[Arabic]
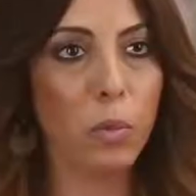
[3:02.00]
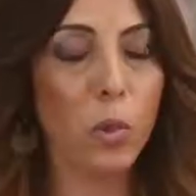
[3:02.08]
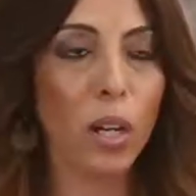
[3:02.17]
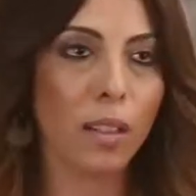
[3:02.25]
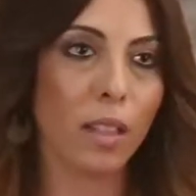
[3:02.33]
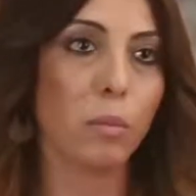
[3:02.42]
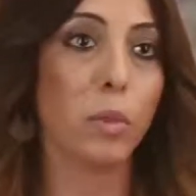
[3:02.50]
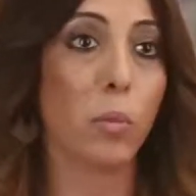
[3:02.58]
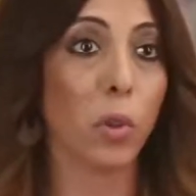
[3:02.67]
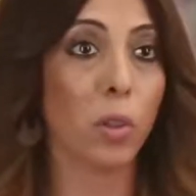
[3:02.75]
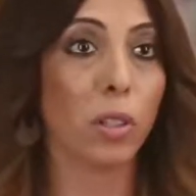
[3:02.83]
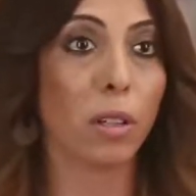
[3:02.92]
عملوا أكثر من
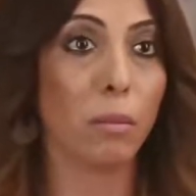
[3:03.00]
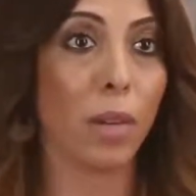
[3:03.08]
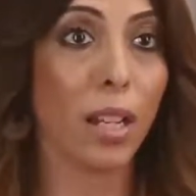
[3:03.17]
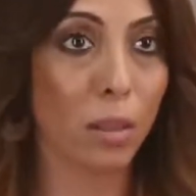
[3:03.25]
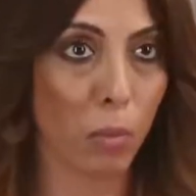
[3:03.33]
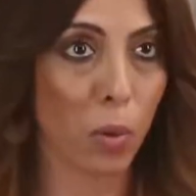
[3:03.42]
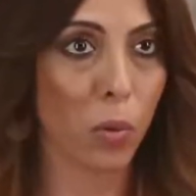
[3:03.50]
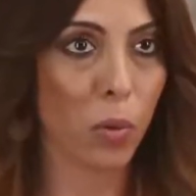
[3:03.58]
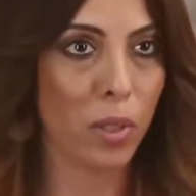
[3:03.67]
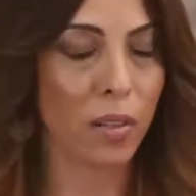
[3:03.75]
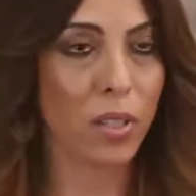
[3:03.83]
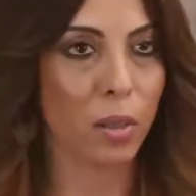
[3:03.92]
بروجرام عن
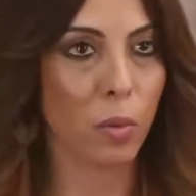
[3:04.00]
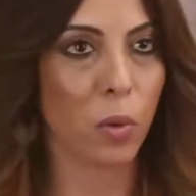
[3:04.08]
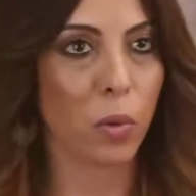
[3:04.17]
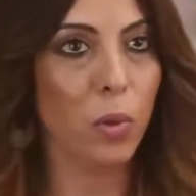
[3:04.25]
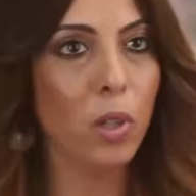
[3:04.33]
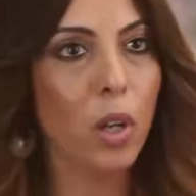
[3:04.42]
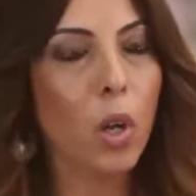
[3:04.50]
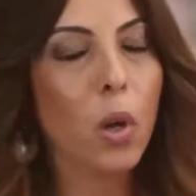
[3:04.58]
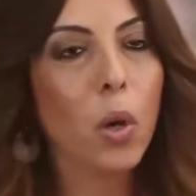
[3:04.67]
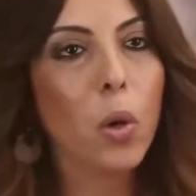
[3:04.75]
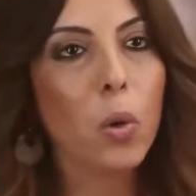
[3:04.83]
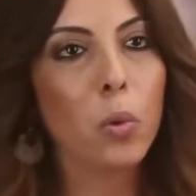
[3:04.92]
الموضوع نفس الموضوع
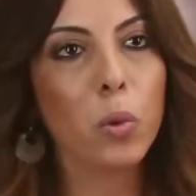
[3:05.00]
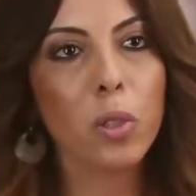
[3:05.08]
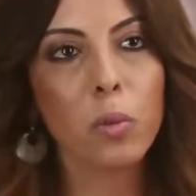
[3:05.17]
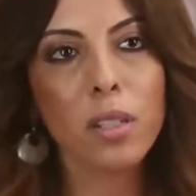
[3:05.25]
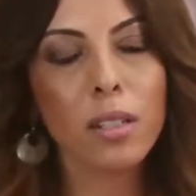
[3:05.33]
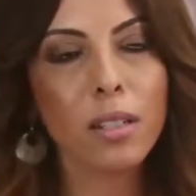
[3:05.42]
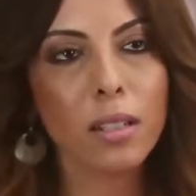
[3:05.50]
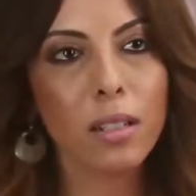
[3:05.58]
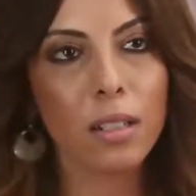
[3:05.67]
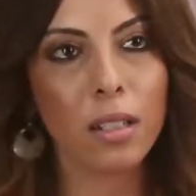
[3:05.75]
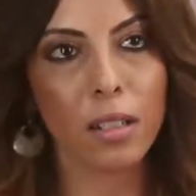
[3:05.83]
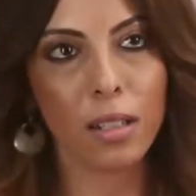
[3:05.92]
ووصل
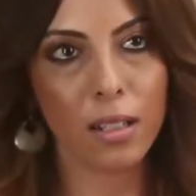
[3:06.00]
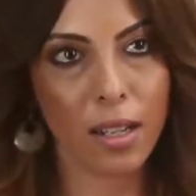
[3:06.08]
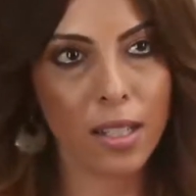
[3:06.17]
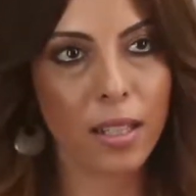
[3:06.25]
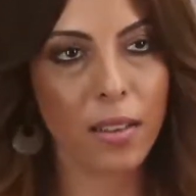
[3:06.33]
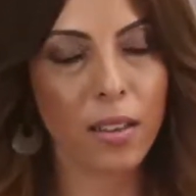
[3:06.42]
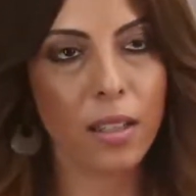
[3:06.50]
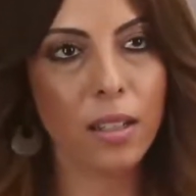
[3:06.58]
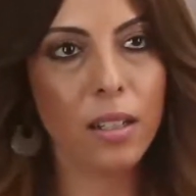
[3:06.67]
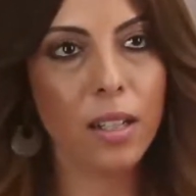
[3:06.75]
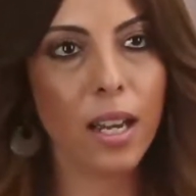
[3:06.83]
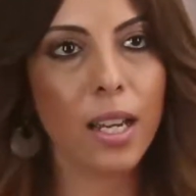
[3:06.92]
للناس
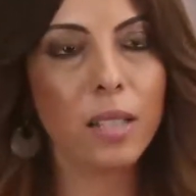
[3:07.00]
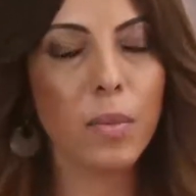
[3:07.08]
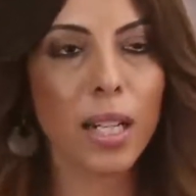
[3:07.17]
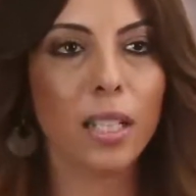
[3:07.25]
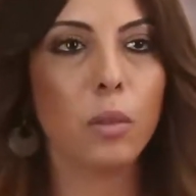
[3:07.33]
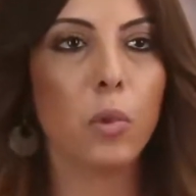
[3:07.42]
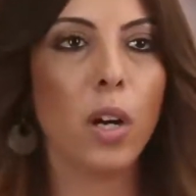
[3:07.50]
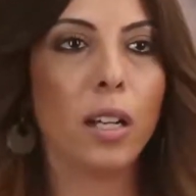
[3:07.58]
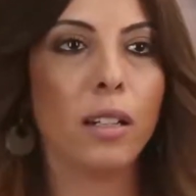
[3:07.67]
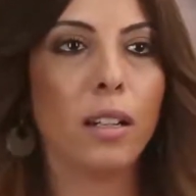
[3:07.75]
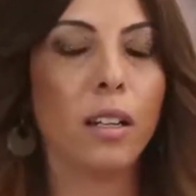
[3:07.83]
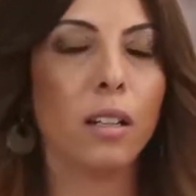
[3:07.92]
كثير لغاية ما كتبوا
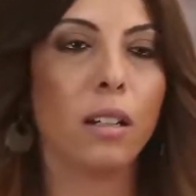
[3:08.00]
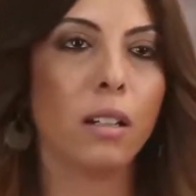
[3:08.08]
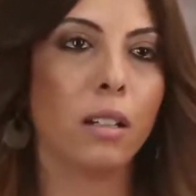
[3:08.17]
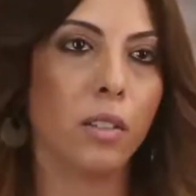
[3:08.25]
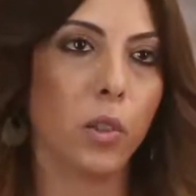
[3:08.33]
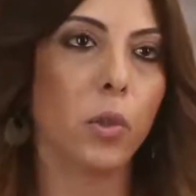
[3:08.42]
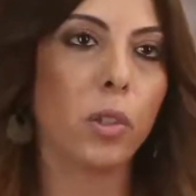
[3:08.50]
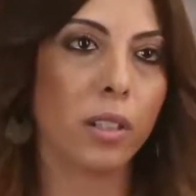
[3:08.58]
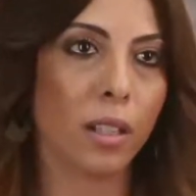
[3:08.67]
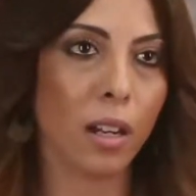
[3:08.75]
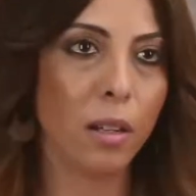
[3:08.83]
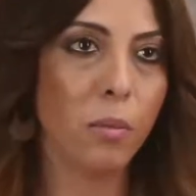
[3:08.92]
عنه
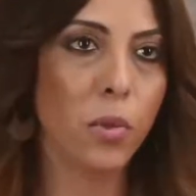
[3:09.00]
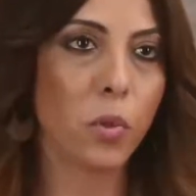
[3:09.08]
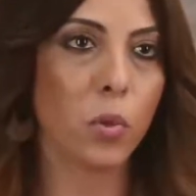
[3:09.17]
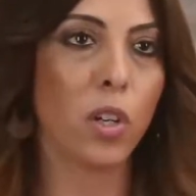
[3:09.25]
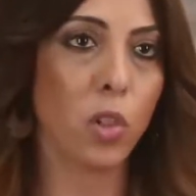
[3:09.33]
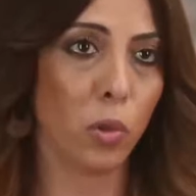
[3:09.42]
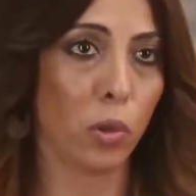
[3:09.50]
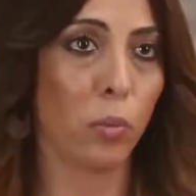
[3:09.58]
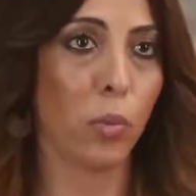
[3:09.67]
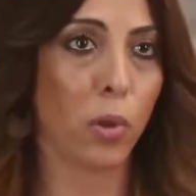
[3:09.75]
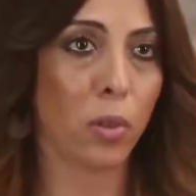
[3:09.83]
نيويورك تايمز وواشنطن